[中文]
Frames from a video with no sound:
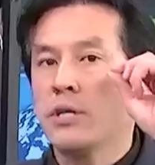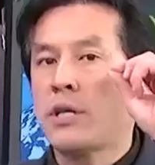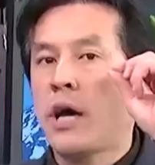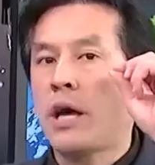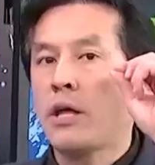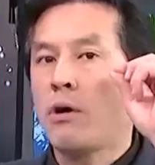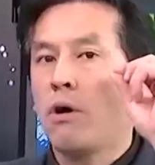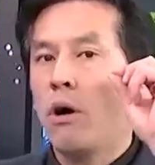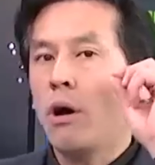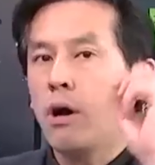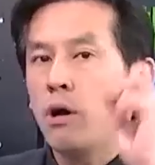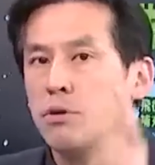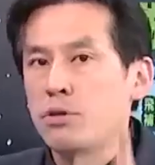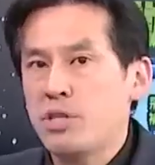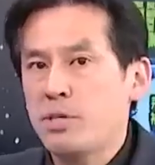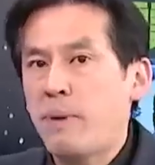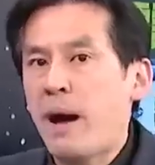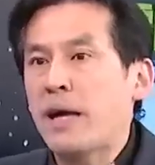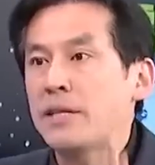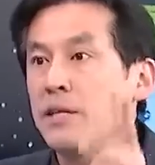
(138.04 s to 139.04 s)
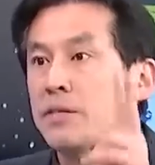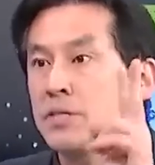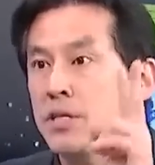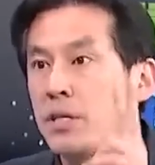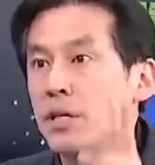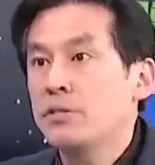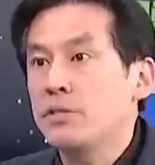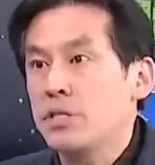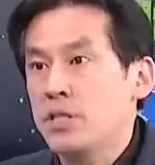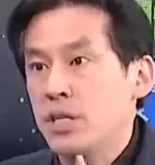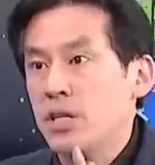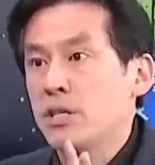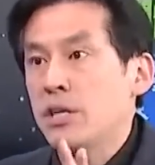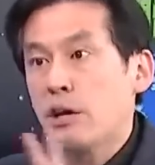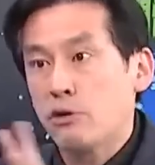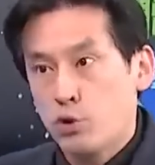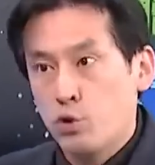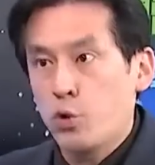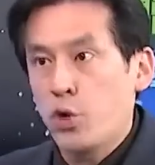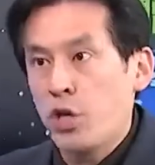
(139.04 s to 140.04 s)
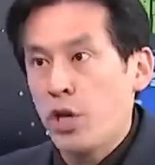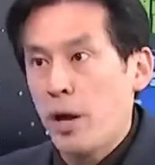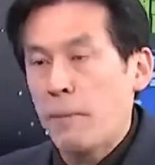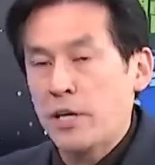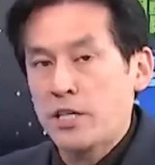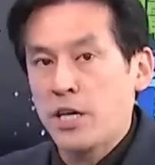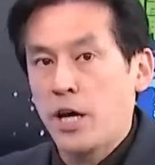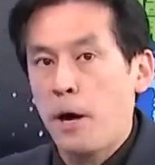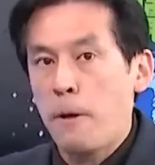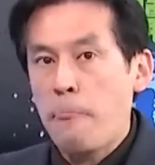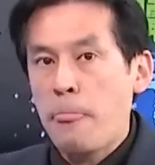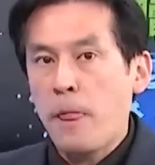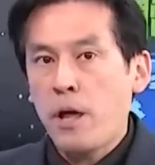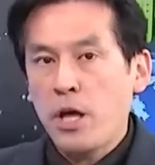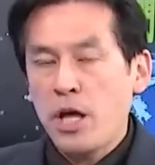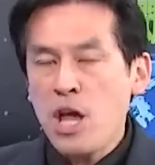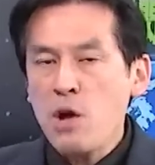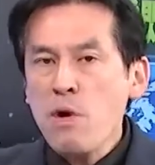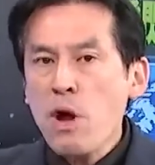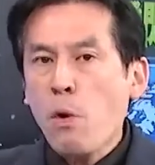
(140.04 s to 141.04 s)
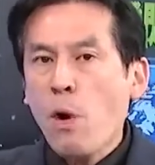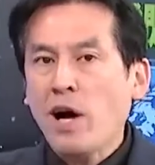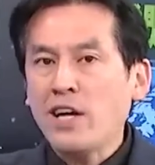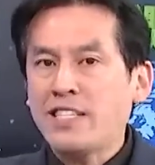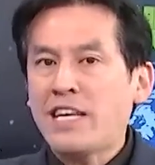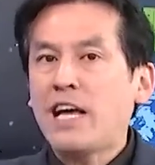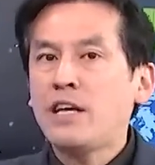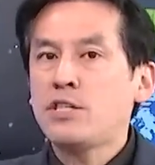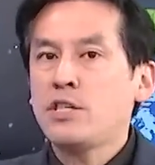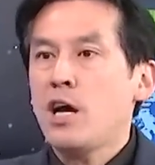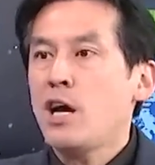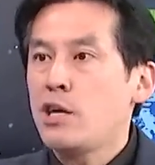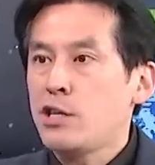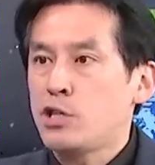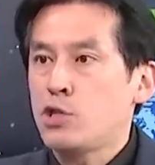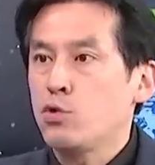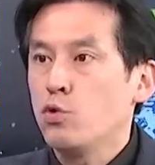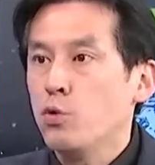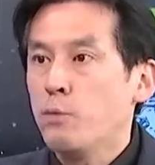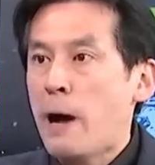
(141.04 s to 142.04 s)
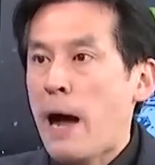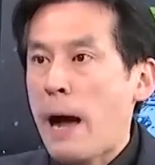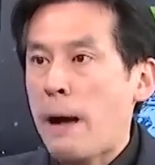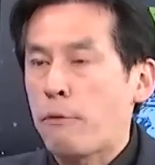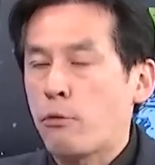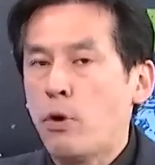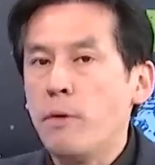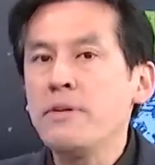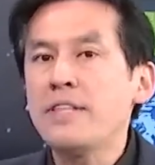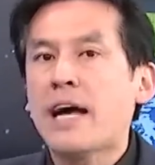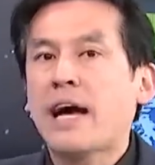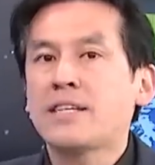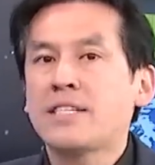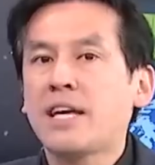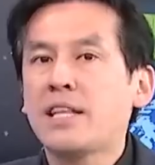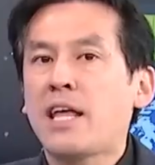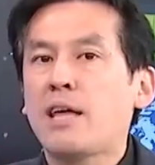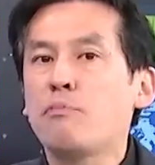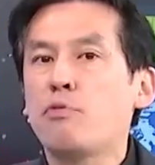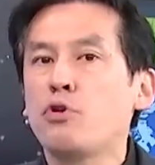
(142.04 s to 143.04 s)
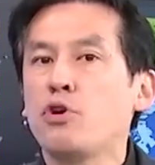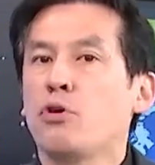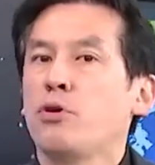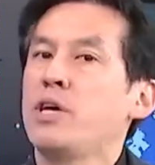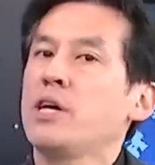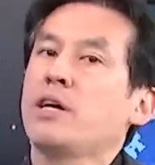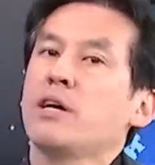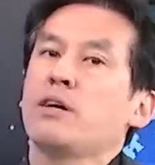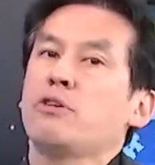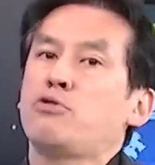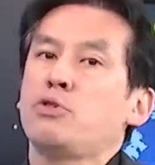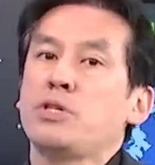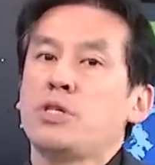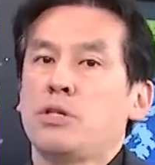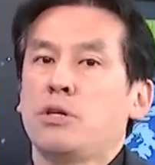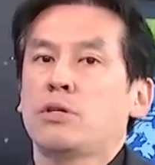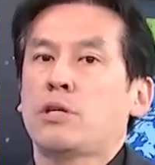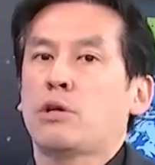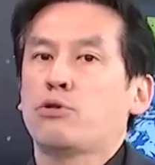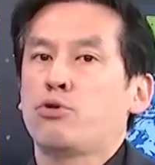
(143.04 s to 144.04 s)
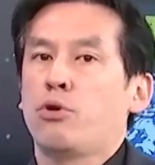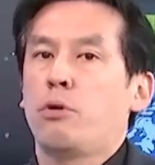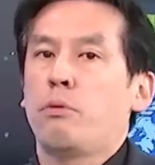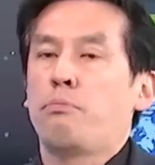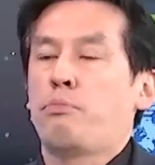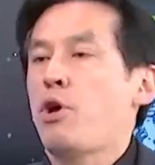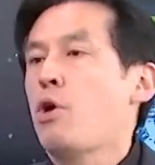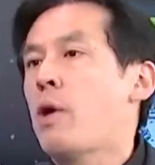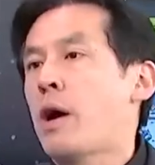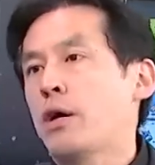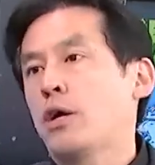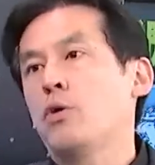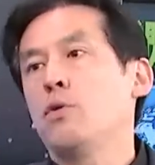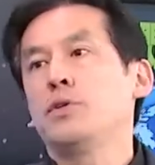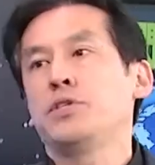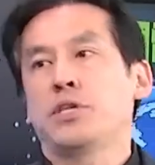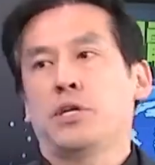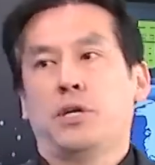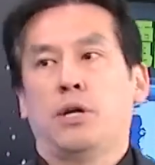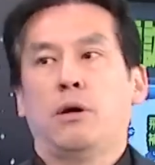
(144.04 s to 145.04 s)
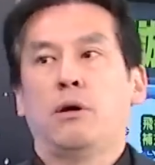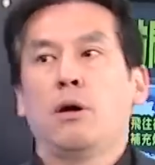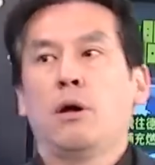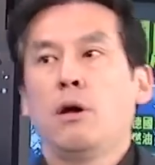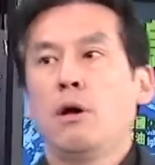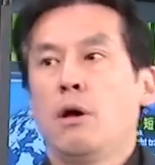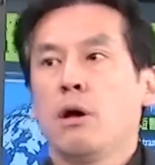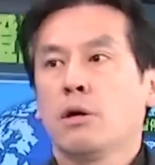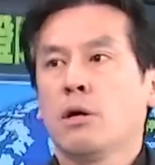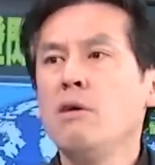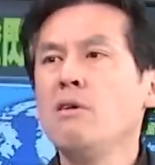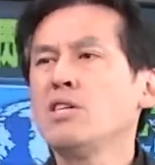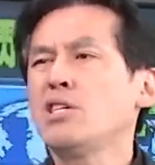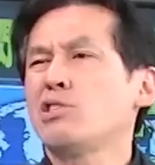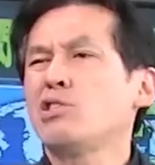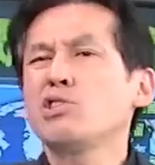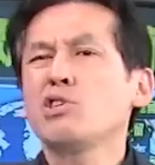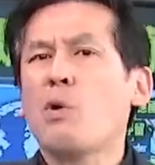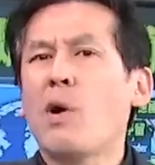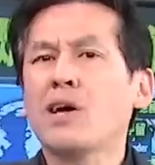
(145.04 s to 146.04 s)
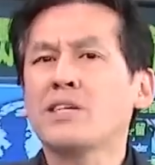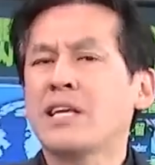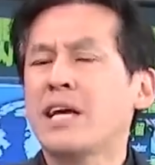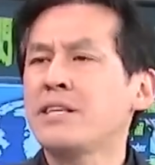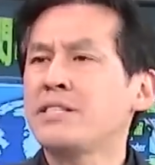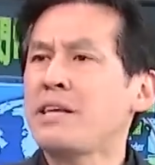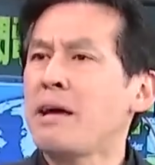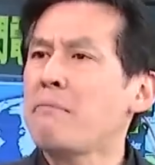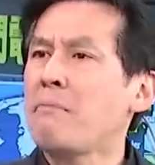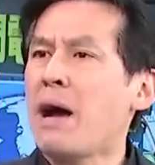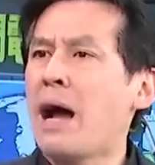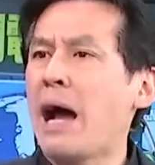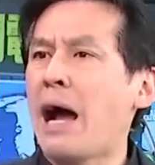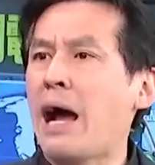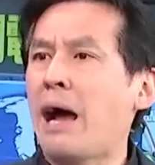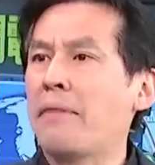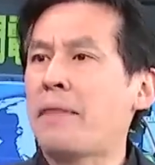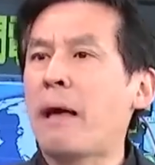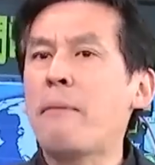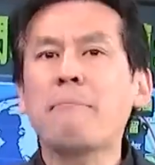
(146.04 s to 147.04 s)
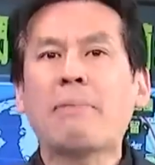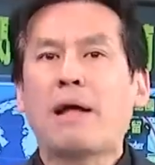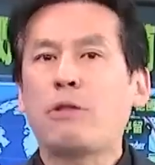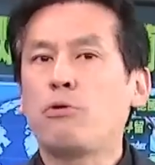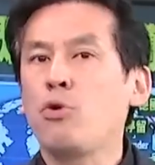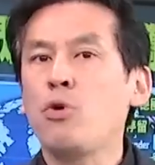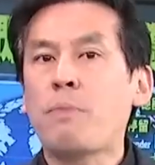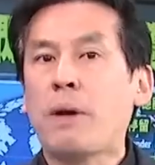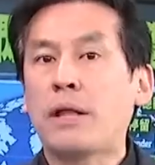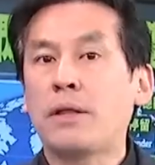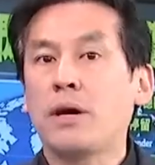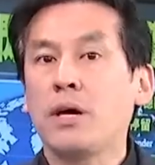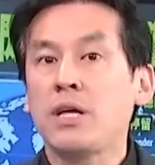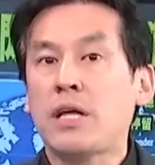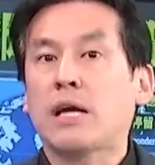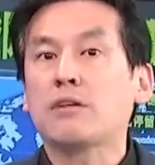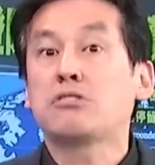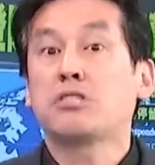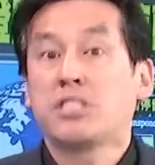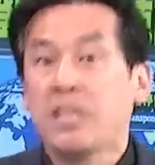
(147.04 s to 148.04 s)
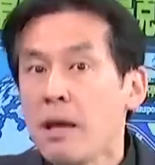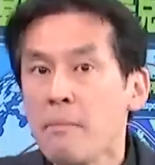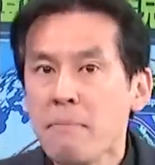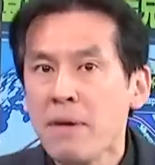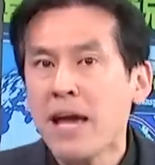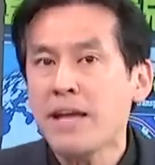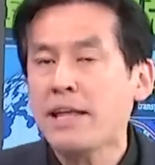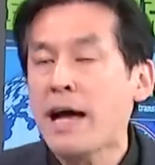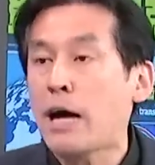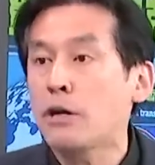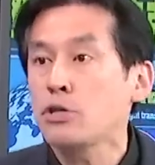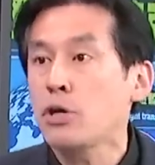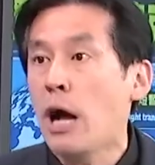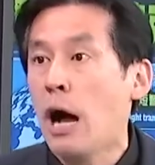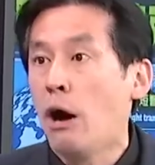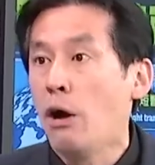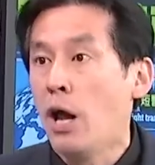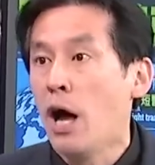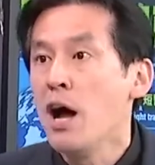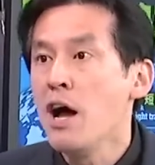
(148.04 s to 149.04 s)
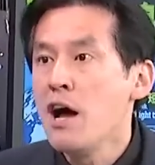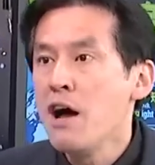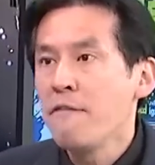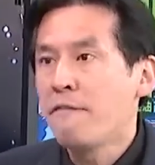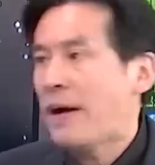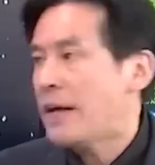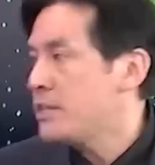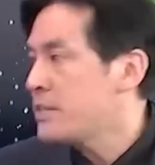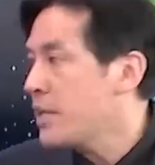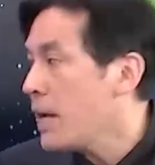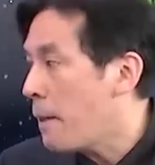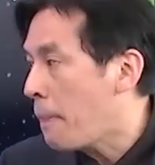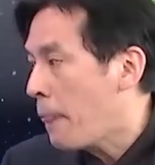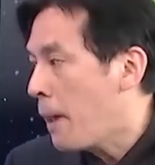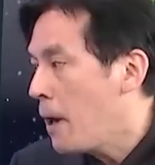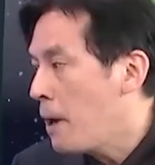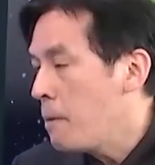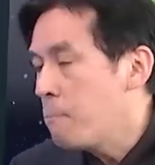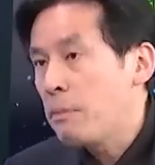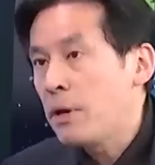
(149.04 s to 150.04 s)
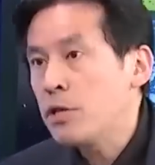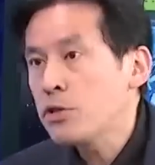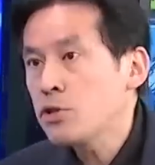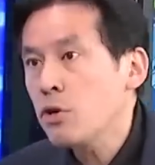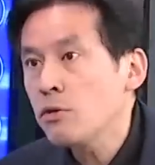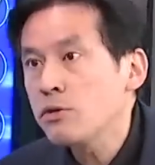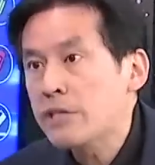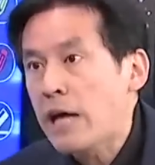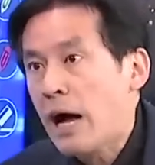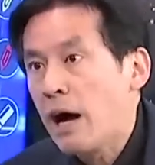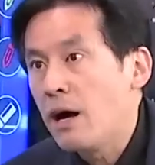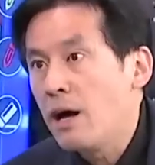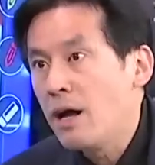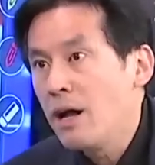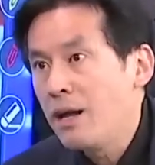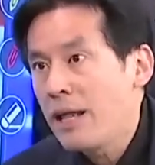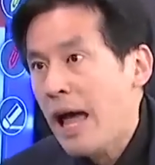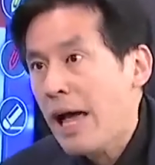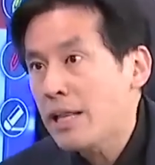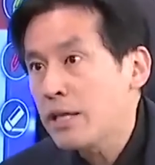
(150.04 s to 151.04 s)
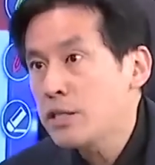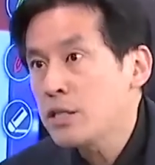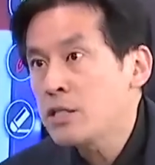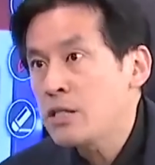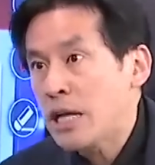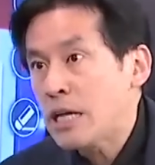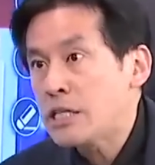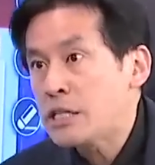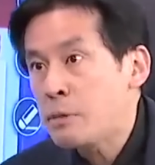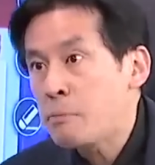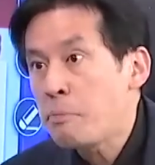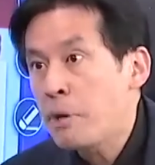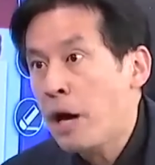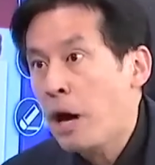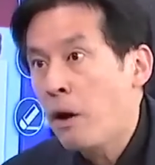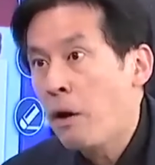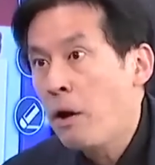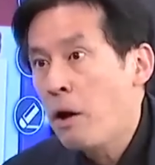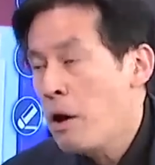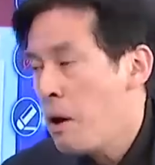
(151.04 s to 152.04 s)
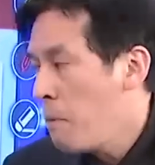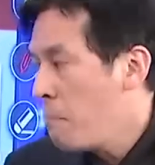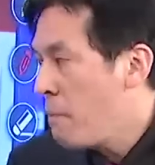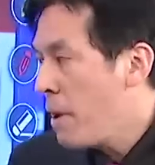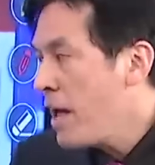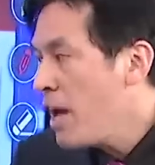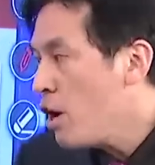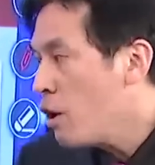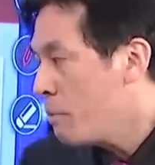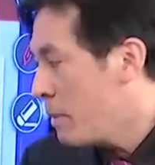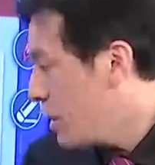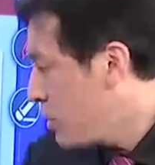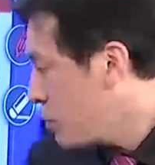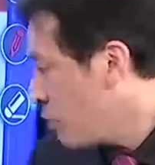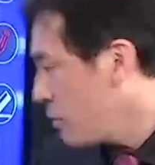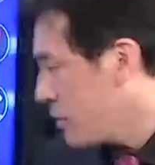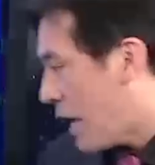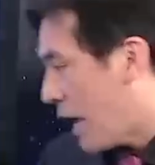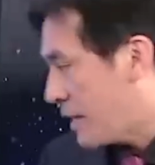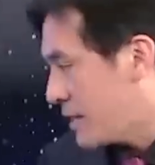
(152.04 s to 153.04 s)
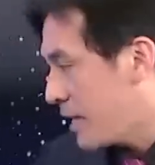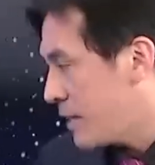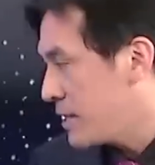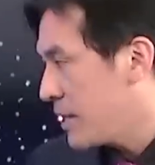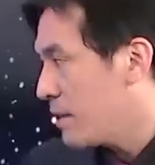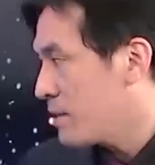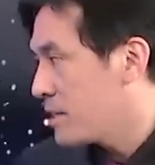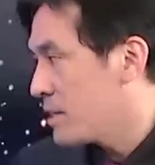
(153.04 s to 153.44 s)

他有二十趴的这件事情要注意了。好，这个因为黄珊是二十五趴，国民党现在内部有一个讯息，就讲说不要玩柯文哲了，柯文哲就是黄珊珊嘛，男版女版而已啊，歼灭他就好了。反正民众党拉的是年轻票，没有民众党像这样